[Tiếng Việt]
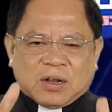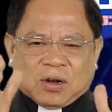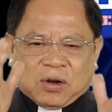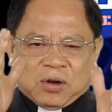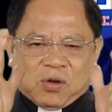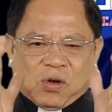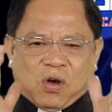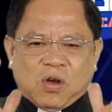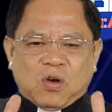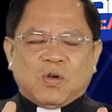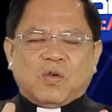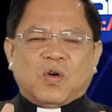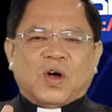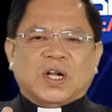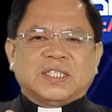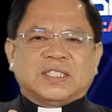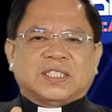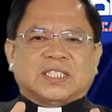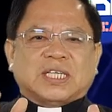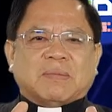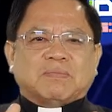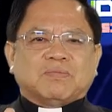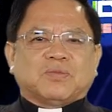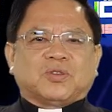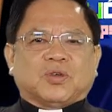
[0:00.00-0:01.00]
luôn
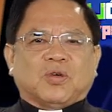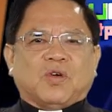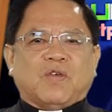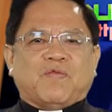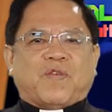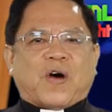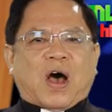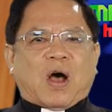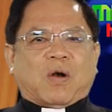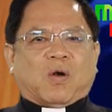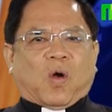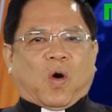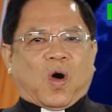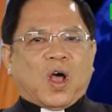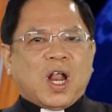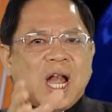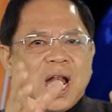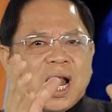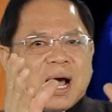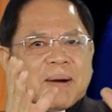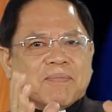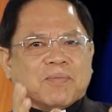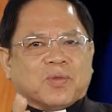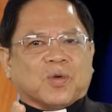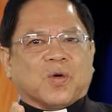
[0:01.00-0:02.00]
luôn chăm chú vào lỗi
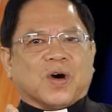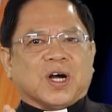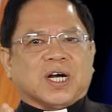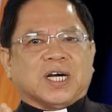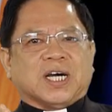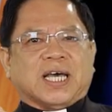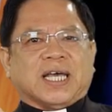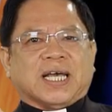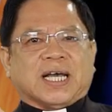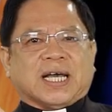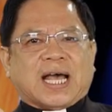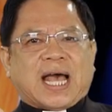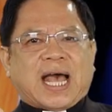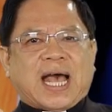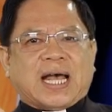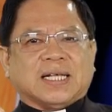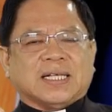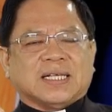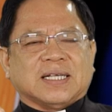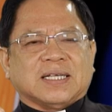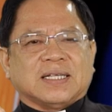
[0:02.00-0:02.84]
lầm của người khác.